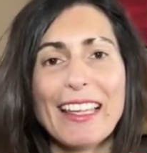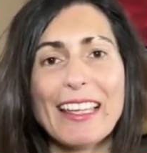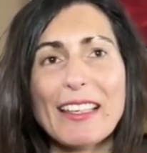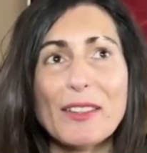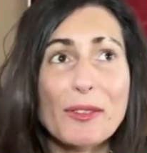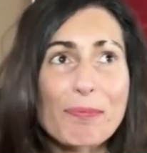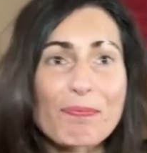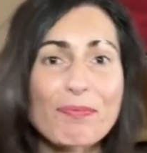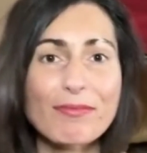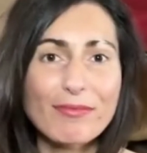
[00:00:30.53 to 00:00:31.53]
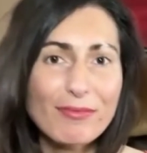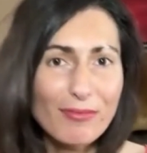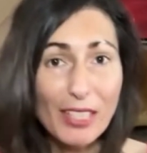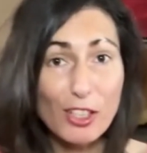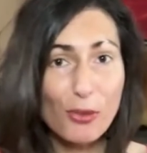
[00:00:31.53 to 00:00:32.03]
Et
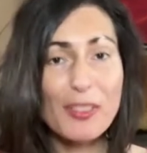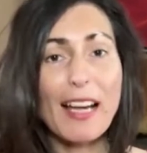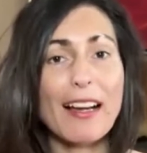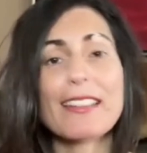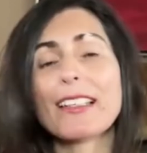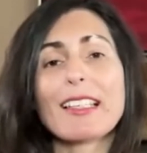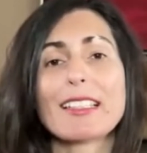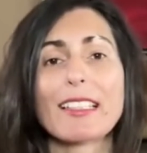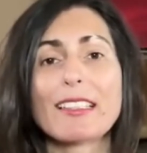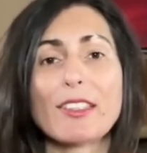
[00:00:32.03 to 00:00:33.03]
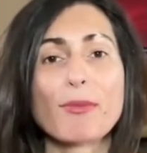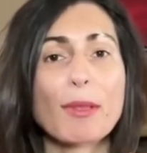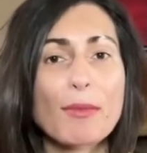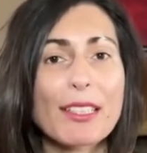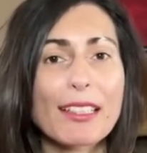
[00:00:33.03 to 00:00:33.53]
je trouve ça assez restrictif,
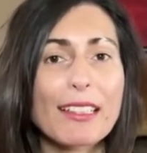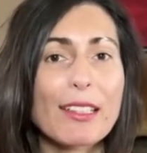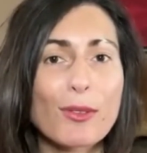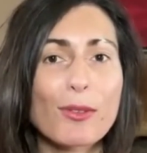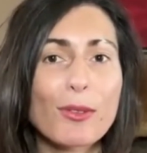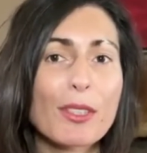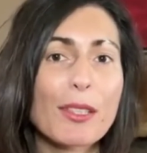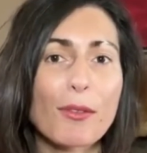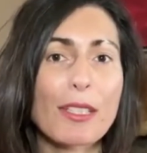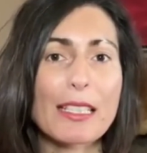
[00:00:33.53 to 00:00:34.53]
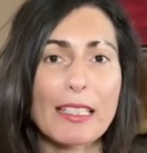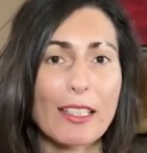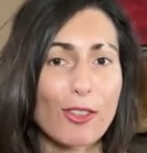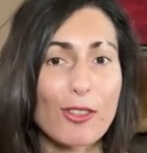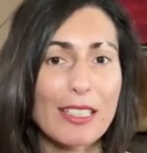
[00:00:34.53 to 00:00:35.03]
même si les audionies, en fait, c'est
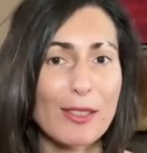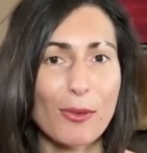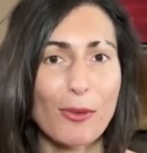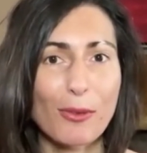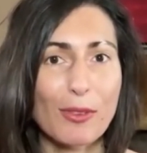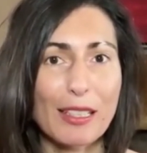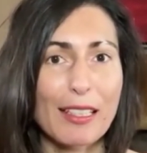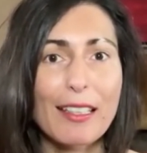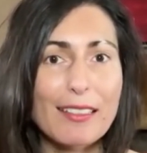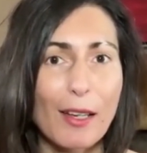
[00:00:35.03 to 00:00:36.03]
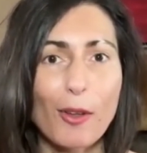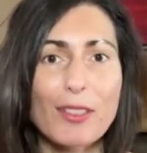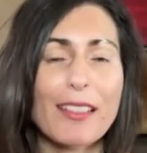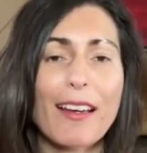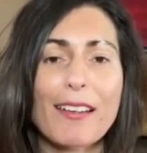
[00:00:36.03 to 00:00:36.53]
quelque chose qui, est
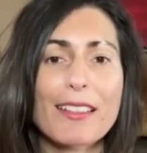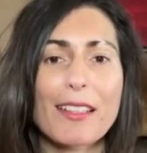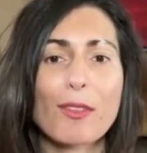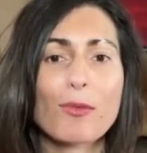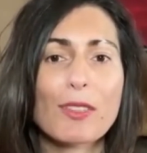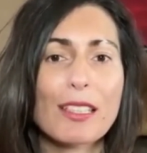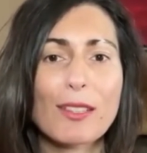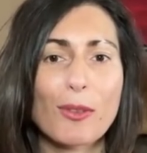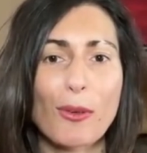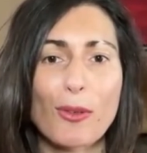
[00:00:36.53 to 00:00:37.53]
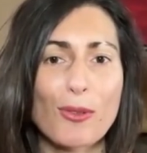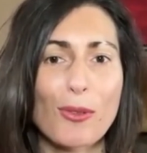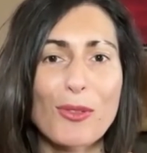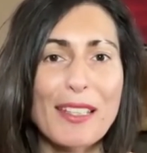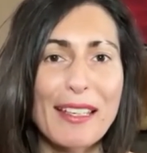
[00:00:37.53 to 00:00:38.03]
extraordinaire. Hein. C'est un outil que je
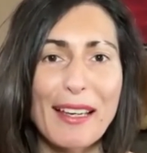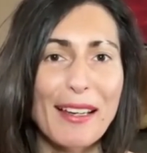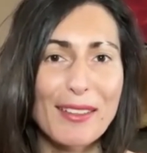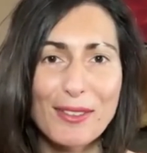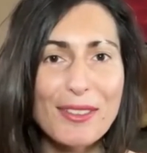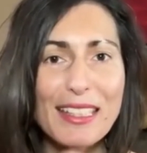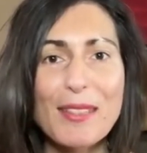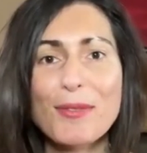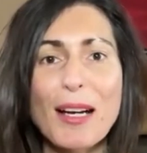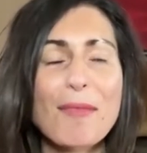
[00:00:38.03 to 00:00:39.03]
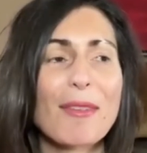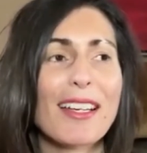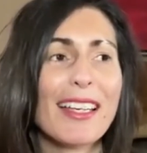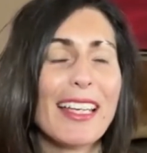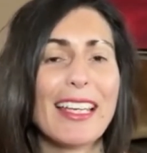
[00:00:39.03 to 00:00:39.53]
conseille à toutes les femmes
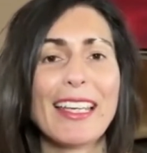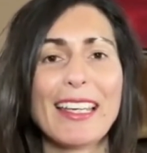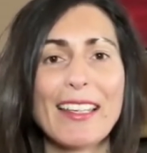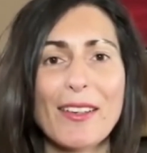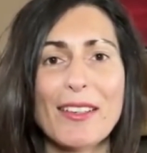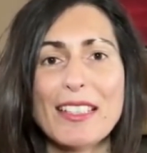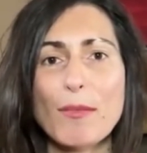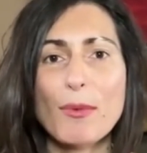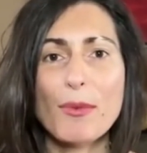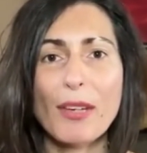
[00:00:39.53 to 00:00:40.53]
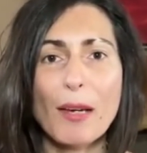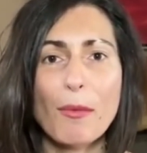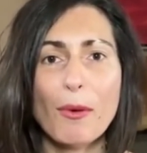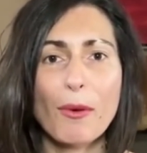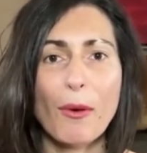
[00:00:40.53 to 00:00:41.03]
et euh, ça peut
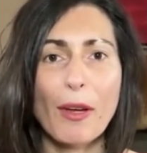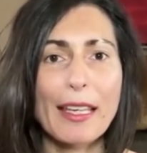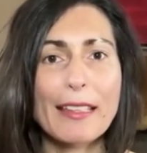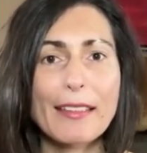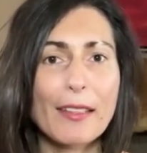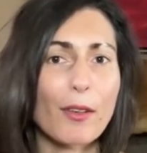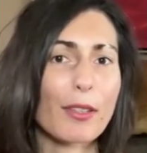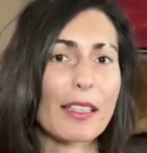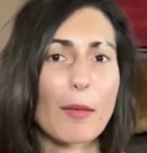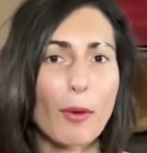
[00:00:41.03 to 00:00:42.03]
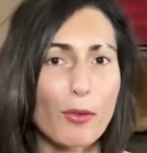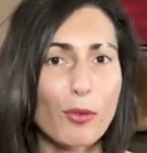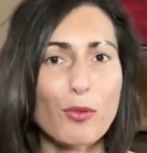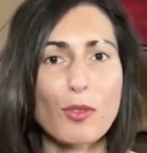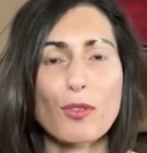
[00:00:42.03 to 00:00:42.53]
vraiment euh, aider en fait à
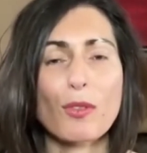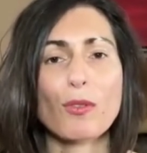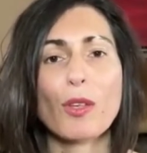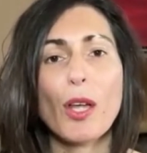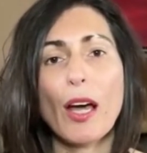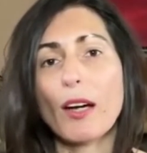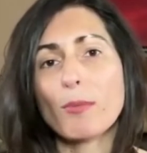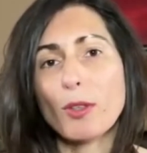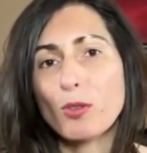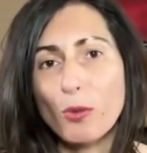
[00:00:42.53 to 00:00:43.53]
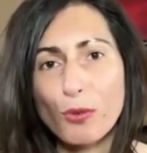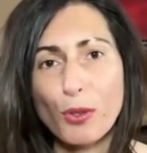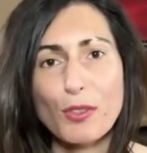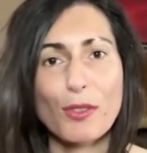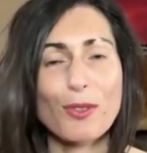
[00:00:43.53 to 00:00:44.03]
prendre conscience en, à prendre
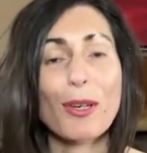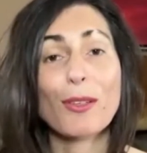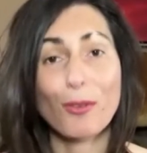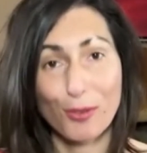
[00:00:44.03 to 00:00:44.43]
confiance en soi